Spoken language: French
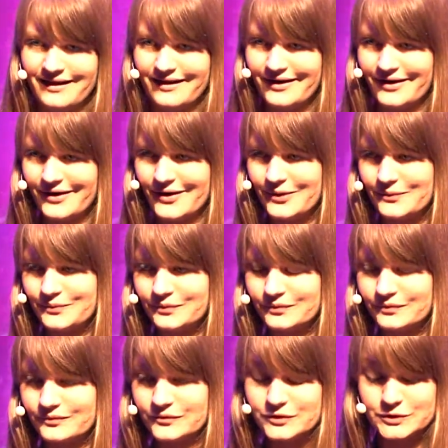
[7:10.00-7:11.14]

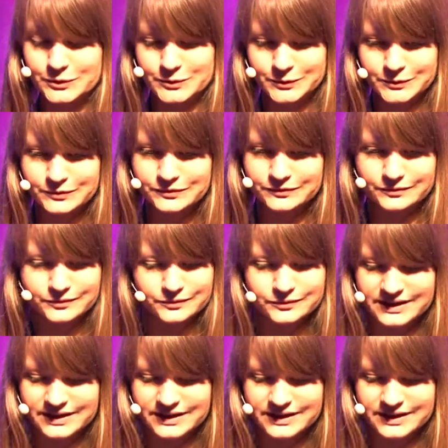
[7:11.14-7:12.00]
Euh, du coup, tout